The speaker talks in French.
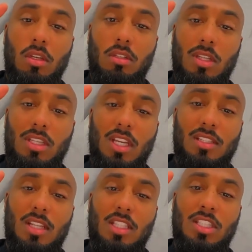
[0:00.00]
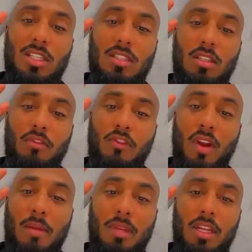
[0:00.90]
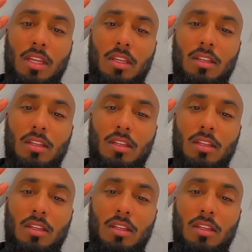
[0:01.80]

Dédicace à la GLC Family.